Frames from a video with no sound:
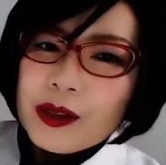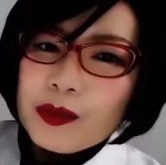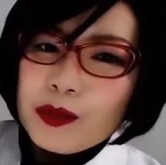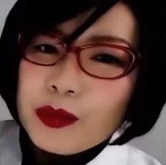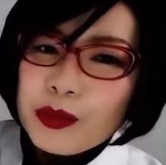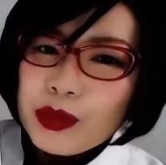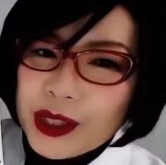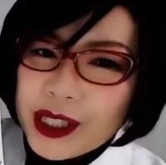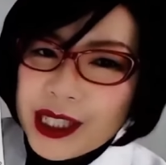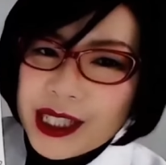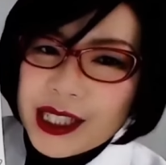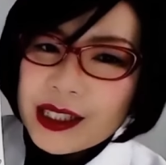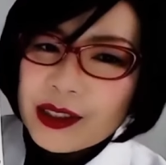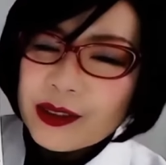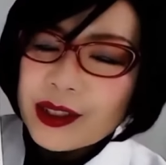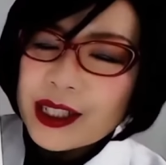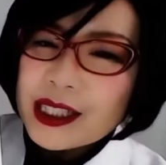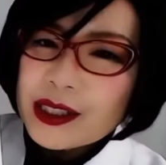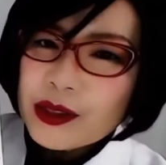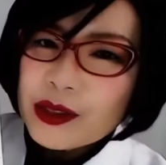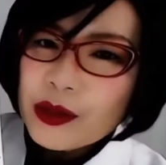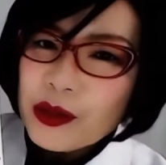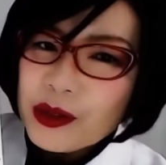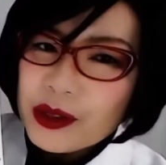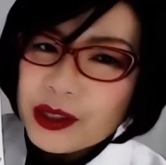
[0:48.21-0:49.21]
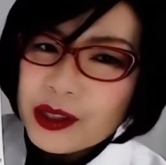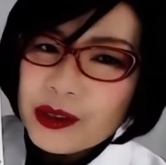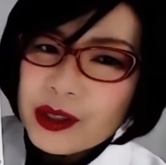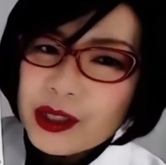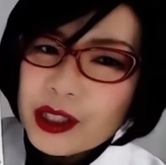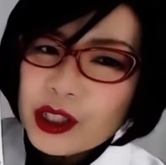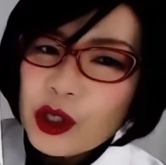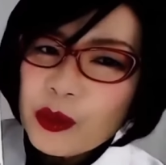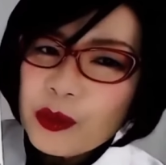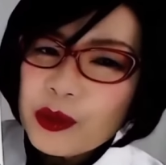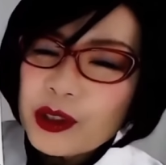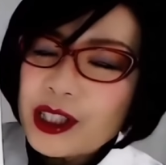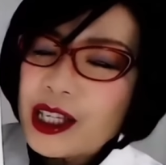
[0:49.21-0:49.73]
部位とか挿入
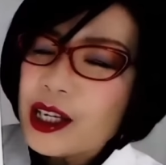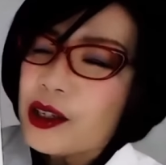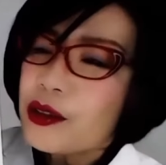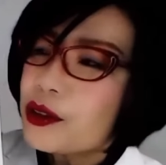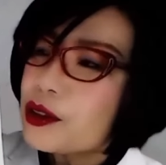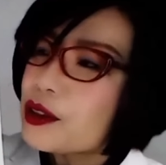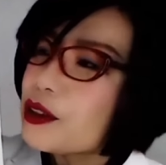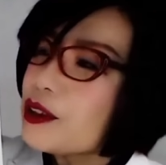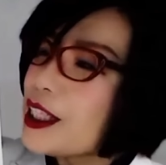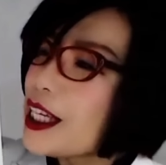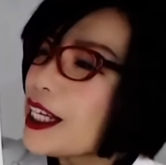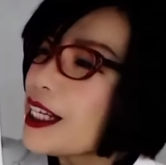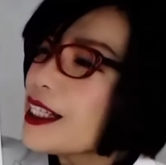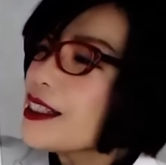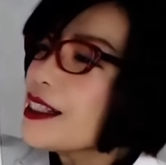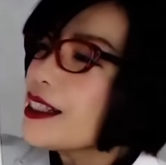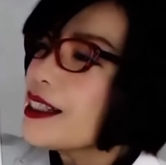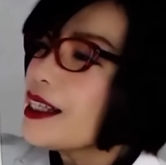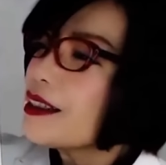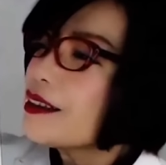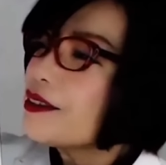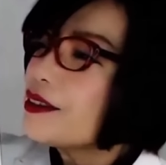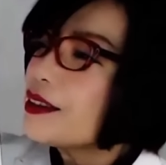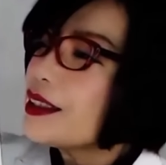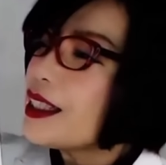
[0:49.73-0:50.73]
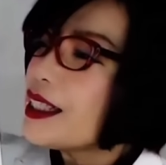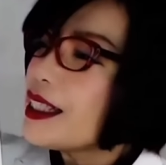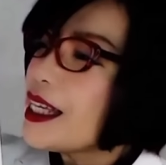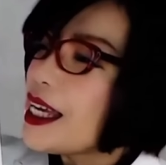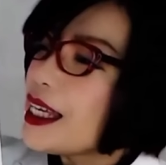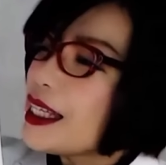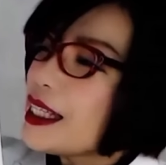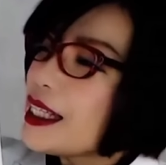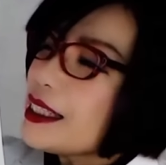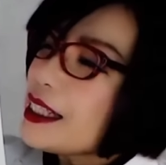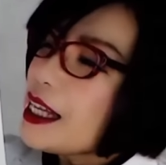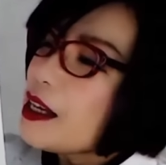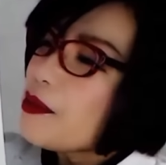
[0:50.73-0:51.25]
に伴うことだけじゃなくて
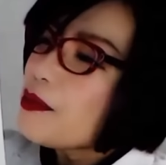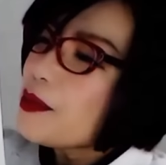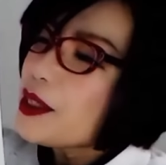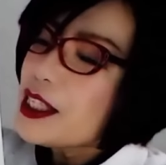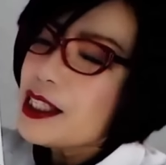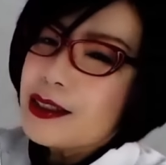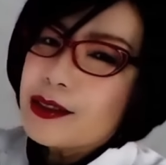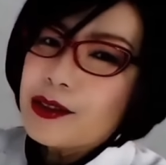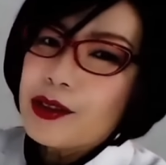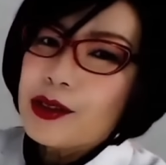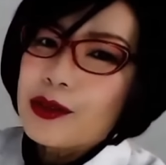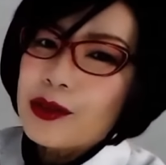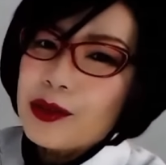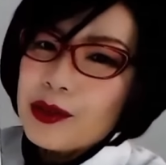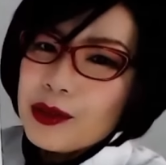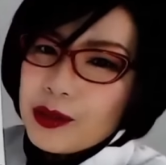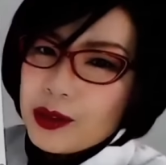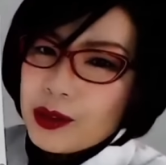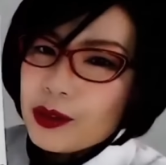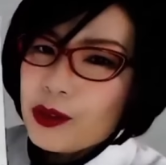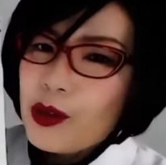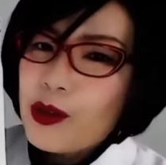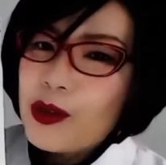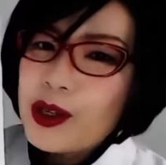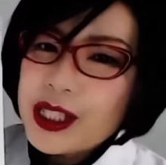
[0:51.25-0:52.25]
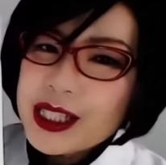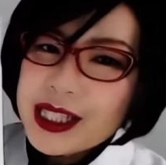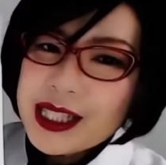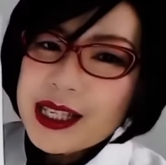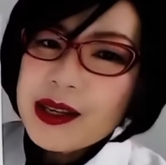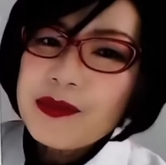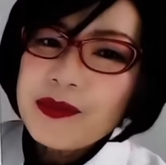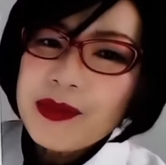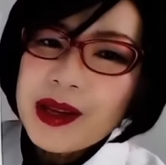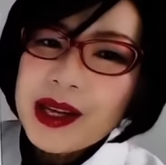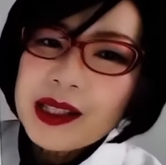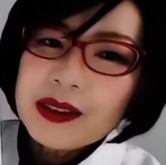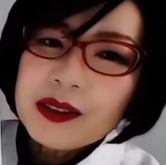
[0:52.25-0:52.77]
ね痛みその行為
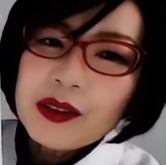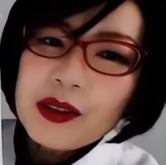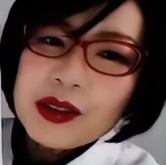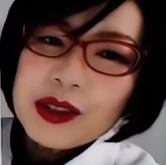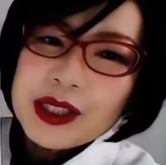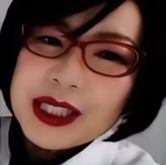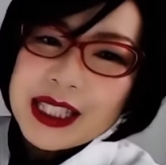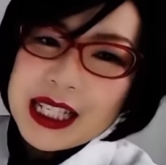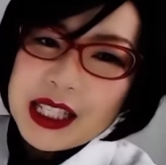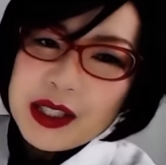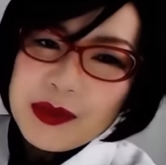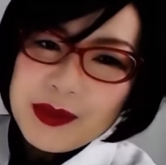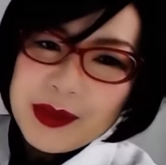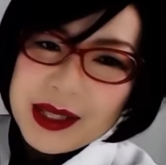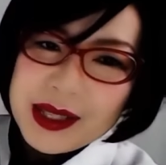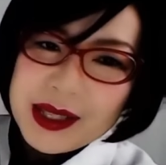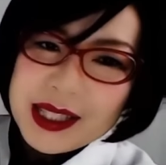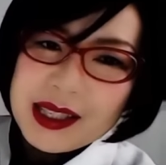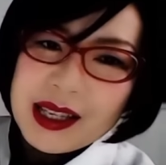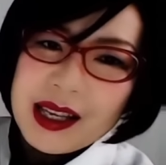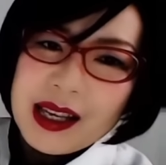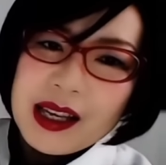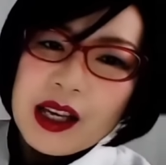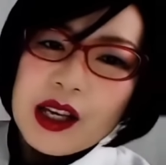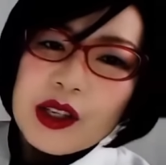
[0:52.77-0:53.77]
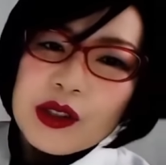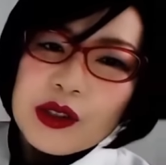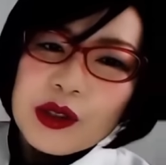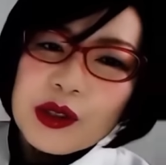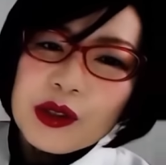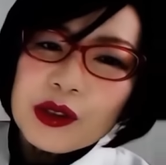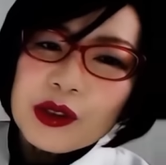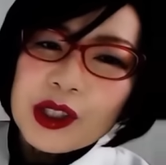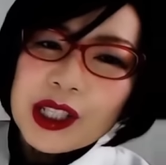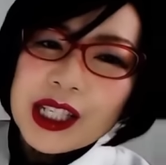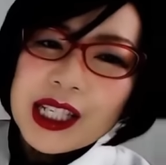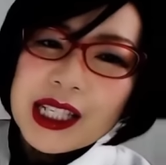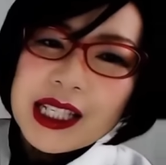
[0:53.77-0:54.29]
全般を指しますそ
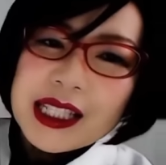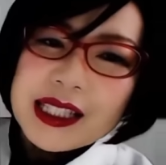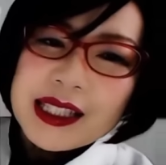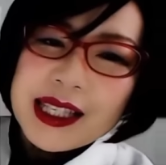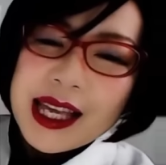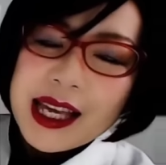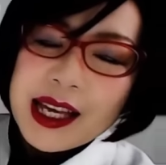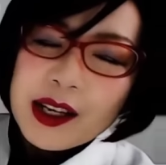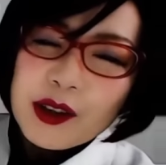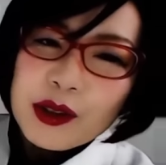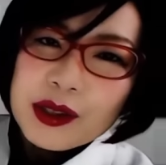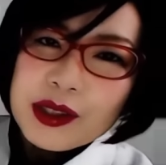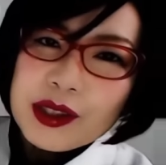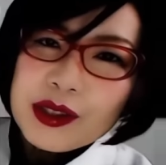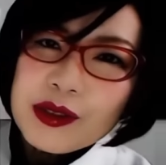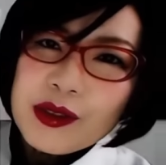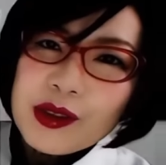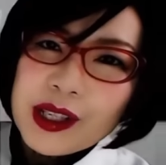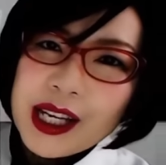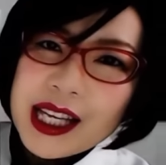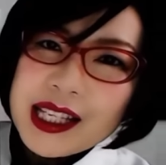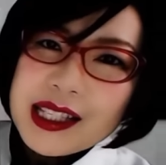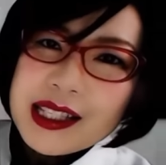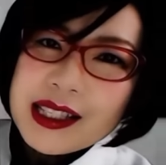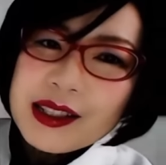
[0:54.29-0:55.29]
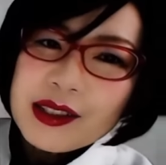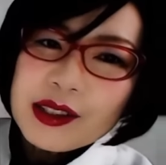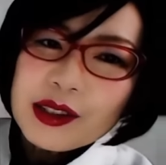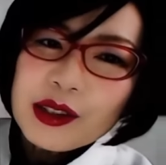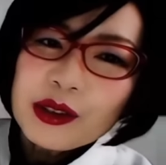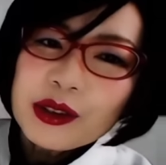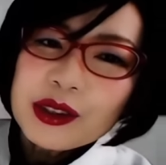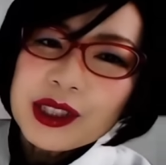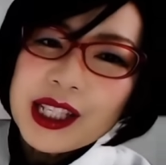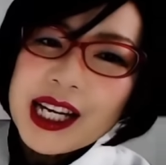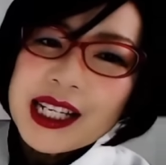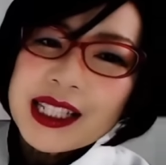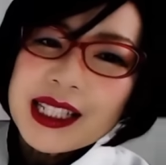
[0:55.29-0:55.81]
の時に性交痛を感じると
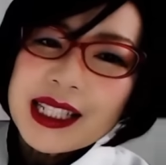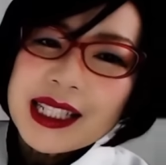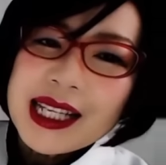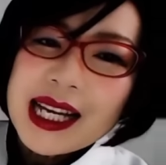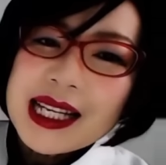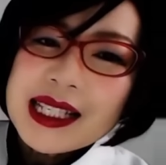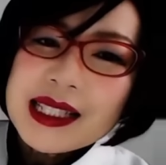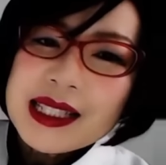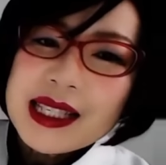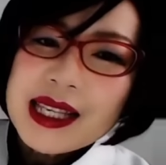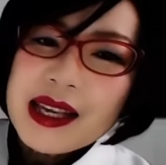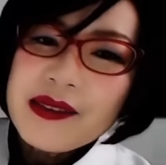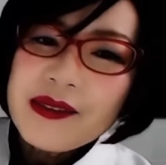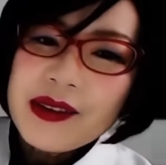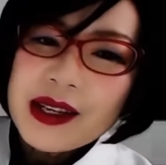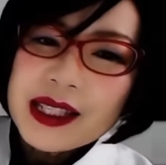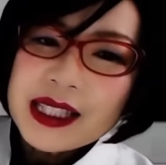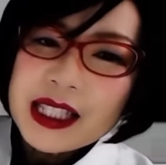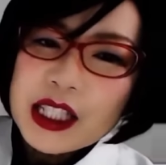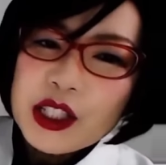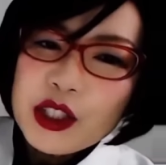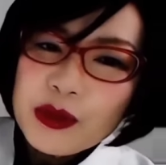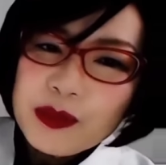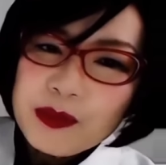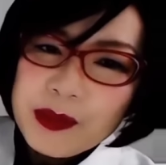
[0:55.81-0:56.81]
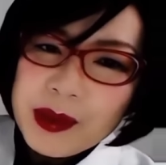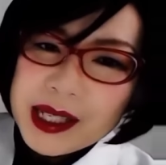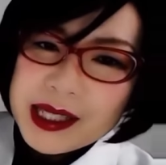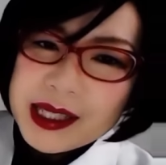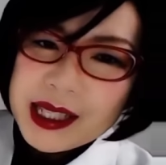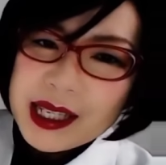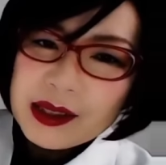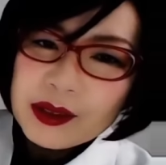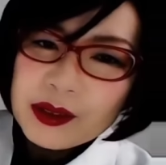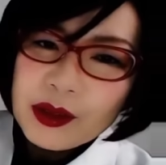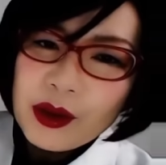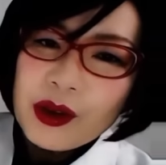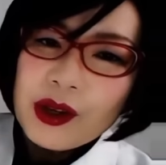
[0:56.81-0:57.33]
答えた男性は
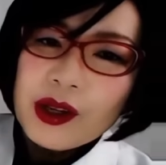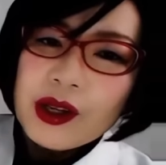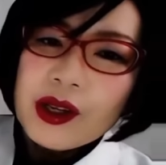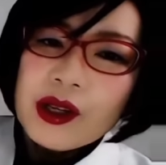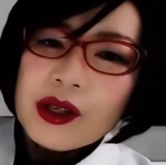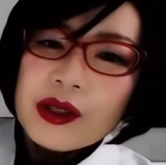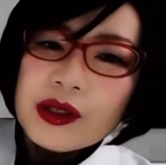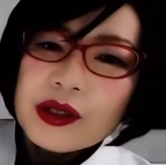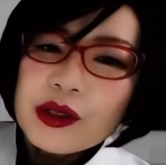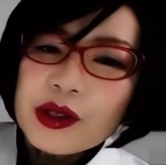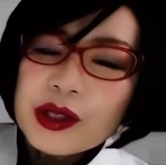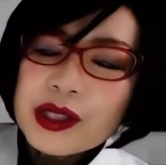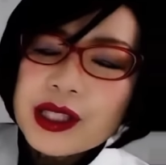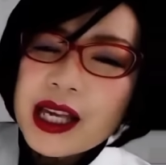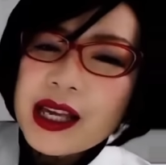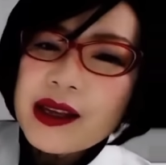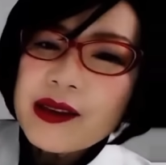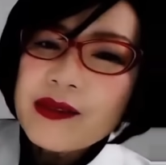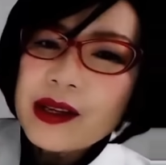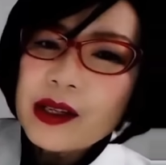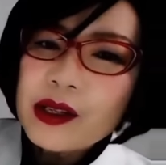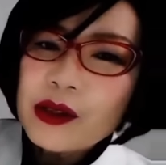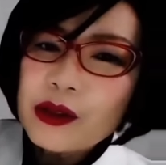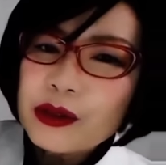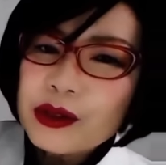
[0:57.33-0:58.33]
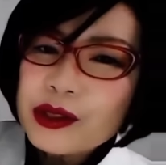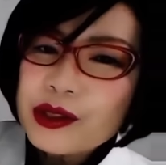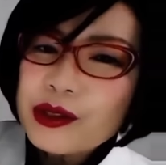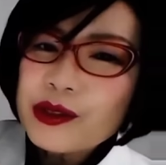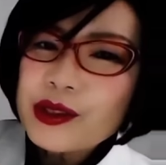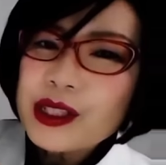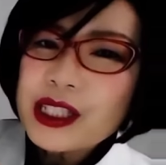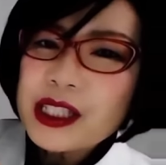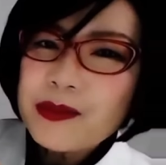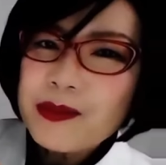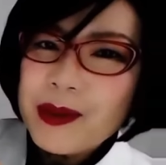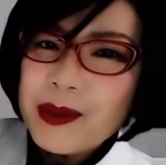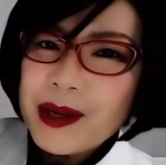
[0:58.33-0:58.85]
20%女性は
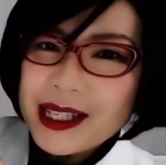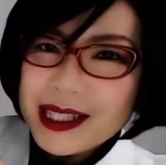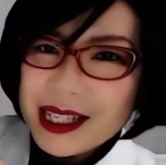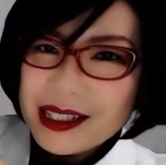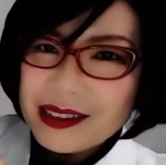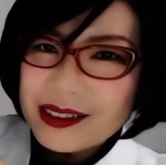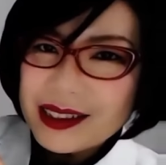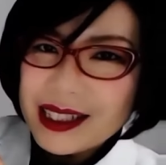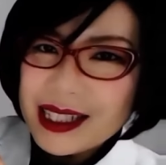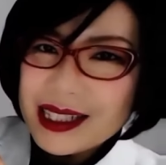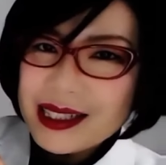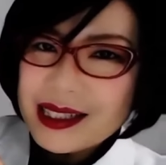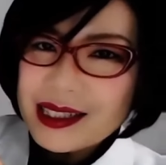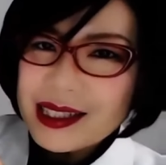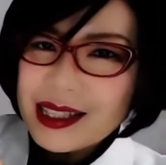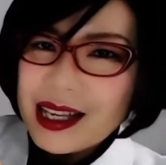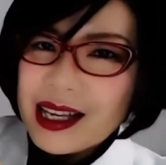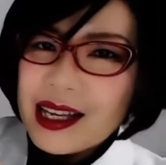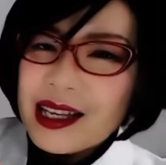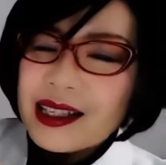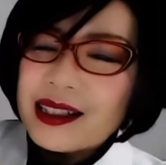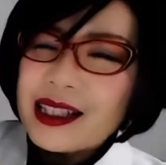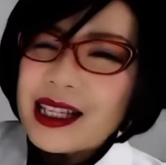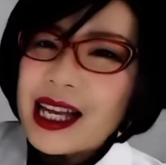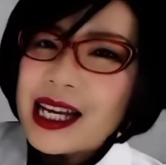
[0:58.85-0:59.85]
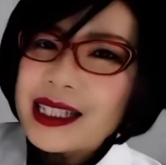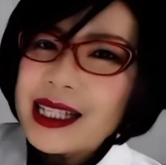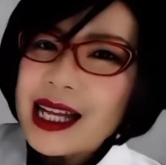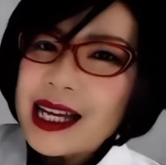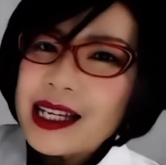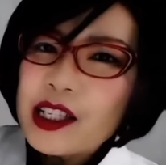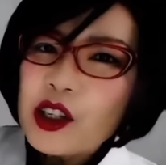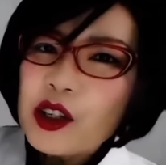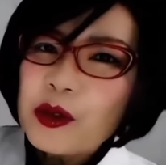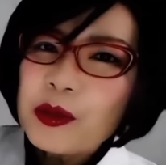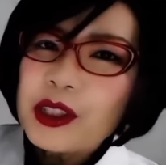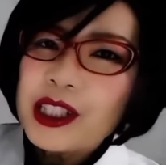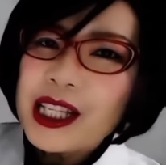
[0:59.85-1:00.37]
61%です大
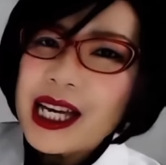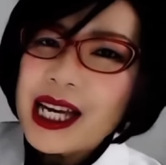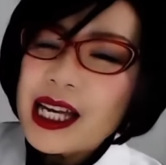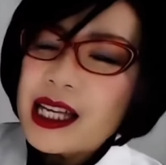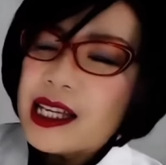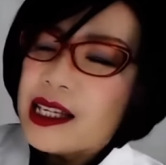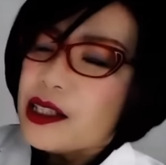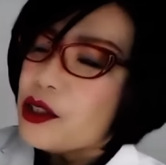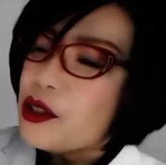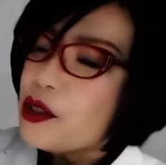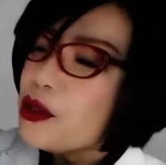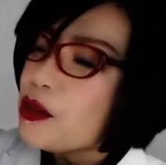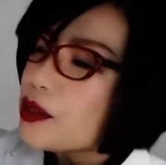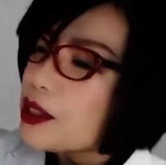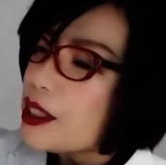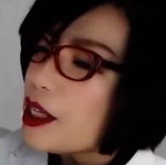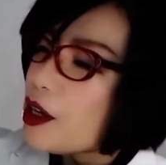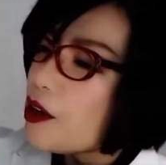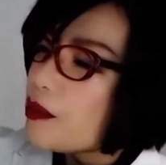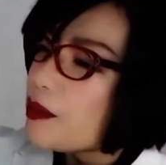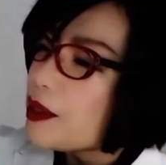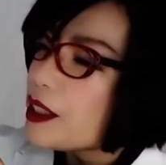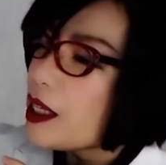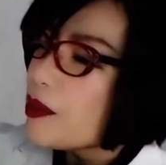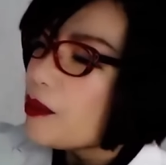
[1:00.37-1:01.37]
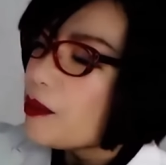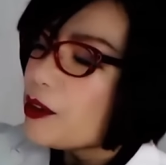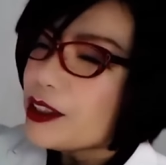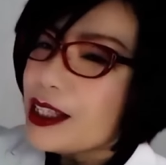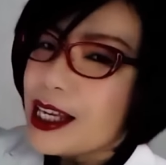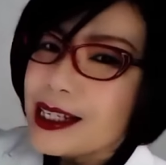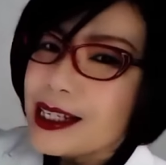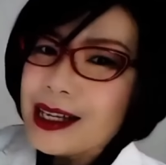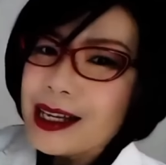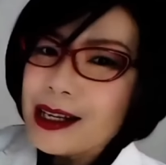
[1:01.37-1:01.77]
体主な調査を見ても、